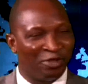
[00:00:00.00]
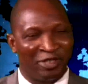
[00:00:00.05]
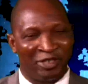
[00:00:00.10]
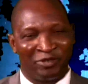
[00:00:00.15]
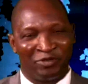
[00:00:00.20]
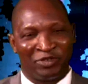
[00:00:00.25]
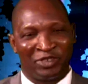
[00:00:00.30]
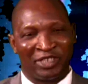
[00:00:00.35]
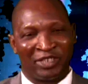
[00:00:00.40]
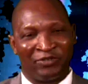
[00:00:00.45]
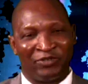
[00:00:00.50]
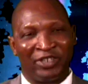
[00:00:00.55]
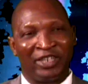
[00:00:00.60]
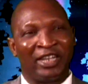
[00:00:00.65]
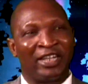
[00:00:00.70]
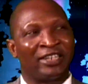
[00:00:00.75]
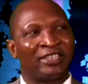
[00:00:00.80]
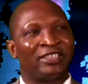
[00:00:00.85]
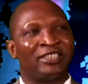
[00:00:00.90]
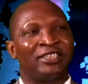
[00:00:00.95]
vous savez,
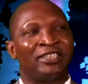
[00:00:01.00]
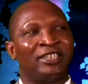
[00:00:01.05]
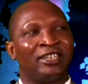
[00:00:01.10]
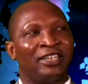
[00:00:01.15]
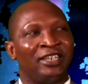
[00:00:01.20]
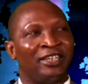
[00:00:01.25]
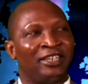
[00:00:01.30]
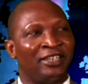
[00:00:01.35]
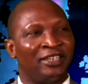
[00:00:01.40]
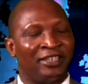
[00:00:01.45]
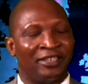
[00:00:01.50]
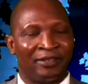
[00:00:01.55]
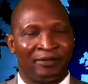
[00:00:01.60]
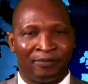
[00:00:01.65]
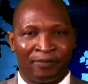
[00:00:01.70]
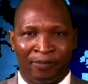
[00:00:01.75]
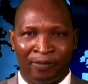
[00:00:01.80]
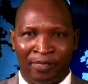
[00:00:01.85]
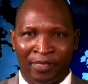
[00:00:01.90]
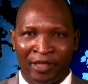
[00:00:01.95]
l'article
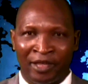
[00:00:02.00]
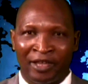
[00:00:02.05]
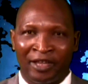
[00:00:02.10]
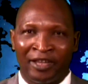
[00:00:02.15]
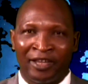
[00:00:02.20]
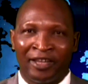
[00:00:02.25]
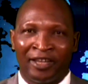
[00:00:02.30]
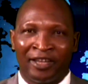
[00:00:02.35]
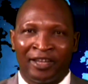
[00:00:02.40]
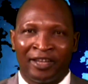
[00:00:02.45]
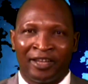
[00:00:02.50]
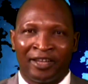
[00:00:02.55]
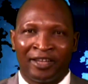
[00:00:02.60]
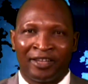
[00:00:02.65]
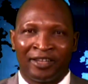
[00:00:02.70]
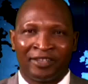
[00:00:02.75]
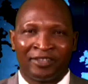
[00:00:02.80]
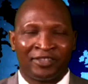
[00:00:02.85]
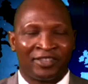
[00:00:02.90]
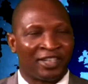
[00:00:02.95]

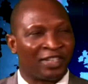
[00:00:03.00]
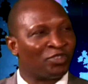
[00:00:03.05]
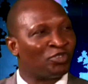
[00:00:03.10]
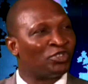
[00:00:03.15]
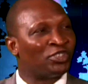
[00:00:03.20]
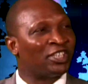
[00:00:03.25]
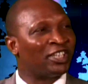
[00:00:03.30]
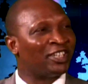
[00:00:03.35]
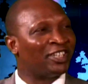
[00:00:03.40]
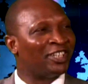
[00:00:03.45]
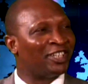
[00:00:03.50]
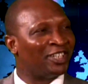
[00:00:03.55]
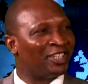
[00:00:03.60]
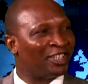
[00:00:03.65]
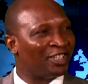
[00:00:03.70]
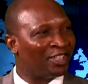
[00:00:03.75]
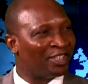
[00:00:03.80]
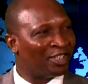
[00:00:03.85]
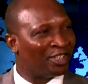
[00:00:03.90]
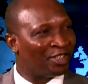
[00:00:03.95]
35
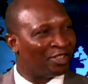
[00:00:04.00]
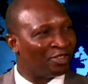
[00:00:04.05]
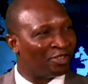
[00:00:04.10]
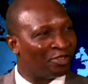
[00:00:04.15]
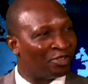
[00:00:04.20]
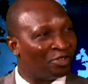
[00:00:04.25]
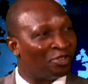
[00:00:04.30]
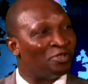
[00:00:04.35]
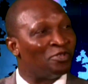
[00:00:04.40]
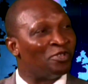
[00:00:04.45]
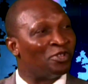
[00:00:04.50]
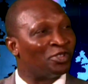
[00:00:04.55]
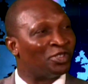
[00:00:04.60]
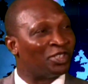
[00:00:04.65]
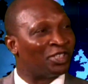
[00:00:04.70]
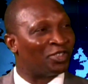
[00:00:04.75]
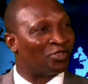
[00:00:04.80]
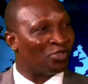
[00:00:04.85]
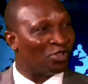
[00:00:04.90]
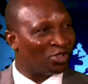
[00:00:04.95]
de
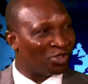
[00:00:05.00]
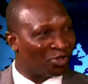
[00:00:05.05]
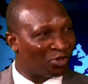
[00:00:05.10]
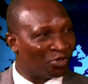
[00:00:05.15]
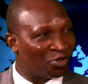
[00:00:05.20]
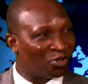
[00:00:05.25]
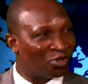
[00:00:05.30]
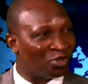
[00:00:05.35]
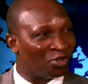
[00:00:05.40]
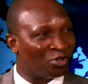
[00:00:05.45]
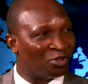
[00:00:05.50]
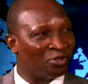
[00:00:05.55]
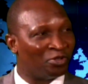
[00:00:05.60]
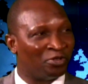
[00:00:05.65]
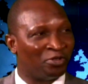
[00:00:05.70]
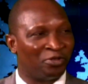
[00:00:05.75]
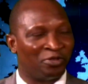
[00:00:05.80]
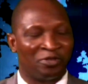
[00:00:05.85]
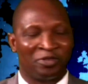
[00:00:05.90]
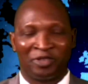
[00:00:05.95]
notre Constitution
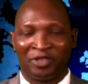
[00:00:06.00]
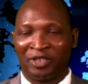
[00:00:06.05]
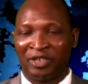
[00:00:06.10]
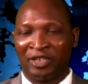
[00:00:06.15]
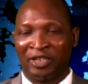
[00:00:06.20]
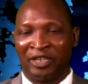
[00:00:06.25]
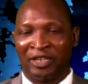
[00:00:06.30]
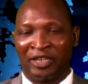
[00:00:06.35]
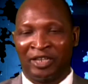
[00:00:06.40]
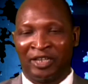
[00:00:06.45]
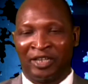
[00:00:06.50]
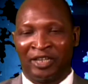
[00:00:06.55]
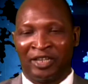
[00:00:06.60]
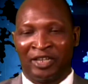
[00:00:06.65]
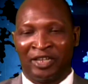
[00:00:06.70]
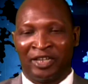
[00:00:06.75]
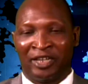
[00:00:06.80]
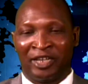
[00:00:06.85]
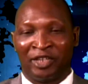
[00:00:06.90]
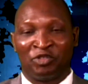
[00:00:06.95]

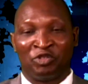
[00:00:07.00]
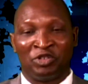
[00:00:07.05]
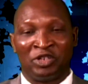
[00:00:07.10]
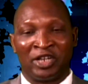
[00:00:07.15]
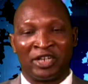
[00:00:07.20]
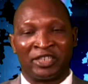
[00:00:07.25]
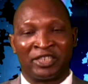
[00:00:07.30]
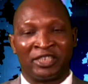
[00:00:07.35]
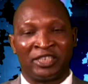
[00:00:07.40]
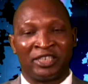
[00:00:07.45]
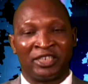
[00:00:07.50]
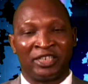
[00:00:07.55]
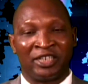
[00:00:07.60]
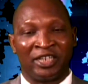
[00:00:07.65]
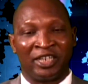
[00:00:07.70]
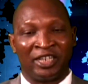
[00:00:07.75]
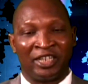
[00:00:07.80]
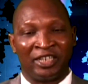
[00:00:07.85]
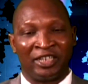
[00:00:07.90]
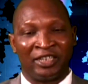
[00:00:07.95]
est un
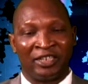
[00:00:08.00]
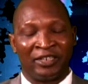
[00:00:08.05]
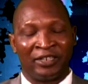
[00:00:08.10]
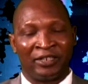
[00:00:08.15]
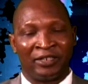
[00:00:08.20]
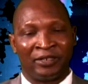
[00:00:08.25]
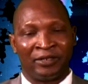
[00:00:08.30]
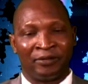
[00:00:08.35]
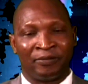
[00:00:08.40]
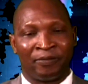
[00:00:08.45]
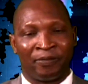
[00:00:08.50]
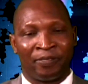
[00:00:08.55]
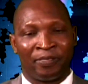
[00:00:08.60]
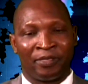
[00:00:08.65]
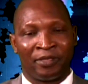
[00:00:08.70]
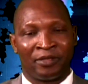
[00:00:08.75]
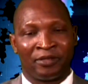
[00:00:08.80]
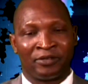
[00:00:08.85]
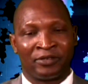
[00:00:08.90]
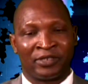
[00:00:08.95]
article, euh,
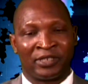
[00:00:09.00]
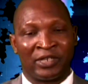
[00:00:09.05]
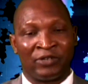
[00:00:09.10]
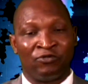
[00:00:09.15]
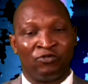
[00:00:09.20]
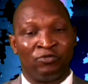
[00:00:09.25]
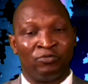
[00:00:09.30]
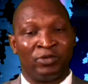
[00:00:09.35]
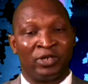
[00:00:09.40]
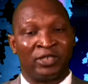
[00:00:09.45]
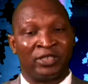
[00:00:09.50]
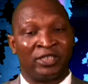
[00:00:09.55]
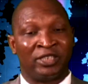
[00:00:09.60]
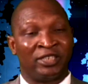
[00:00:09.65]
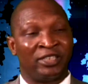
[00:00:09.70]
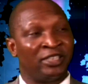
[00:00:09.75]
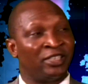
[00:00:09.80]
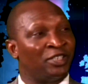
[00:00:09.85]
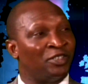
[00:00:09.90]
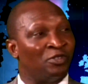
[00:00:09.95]
sans vous
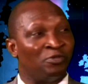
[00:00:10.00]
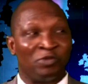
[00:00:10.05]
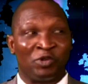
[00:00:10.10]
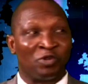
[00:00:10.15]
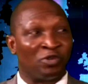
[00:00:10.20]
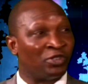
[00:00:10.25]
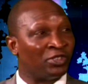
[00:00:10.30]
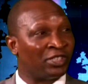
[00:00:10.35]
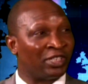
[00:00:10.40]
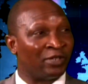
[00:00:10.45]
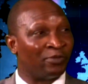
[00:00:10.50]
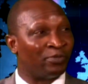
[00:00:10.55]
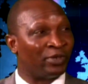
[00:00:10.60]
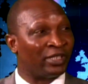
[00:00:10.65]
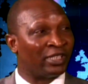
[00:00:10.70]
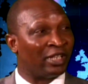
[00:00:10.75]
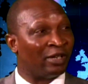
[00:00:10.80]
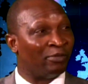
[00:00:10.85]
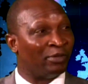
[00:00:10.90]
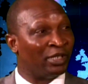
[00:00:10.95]
mentir, qui ne me concerne pas
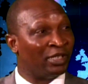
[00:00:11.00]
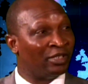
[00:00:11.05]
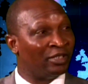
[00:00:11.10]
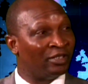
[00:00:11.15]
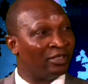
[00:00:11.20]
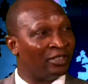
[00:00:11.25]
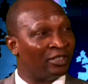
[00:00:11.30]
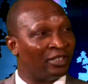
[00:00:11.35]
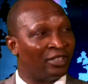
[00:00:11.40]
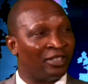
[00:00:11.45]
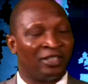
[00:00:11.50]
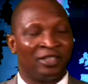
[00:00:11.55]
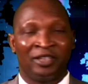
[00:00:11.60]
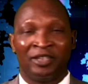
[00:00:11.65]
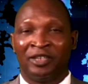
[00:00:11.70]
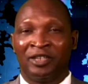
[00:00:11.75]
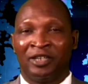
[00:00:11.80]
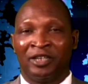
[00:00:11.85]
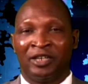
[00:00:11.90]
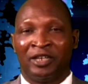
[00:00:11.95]
tellement,
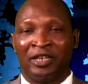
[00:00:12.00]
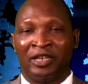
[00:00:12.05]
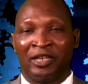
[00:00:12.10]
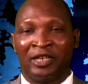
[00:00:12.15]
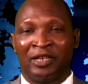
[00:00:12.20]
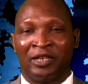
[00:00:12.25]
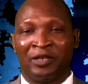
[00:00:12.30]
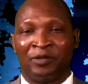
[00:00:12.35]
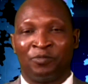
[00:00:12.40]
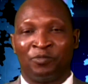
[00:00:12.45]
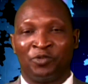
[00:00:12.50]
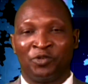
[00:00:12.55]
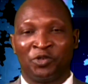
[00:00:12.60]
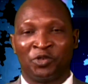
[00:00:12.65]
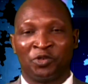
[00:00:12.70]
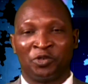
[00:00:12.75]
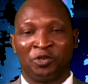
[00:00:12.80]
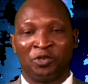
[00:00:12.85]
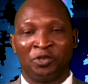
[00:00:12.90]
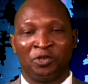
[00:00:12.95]
euh,
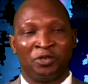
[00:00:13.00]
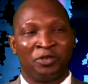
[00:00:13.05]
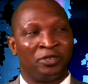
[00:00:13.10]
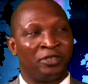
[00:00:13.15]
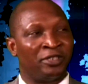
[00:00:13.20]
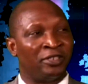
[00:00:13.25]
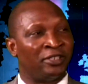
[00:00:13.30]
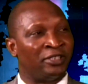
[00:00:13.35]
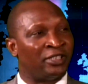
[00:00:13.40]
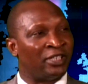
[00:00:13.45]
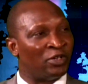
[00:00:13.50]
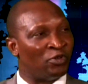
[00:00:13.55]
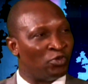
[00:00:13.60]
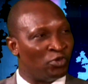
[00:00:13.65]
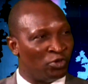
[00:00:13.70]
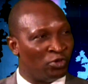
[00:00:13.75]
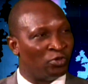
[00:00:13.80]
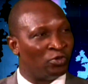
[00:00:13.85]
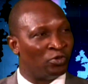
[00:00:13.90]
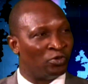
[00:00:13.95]
puisque j'ai eu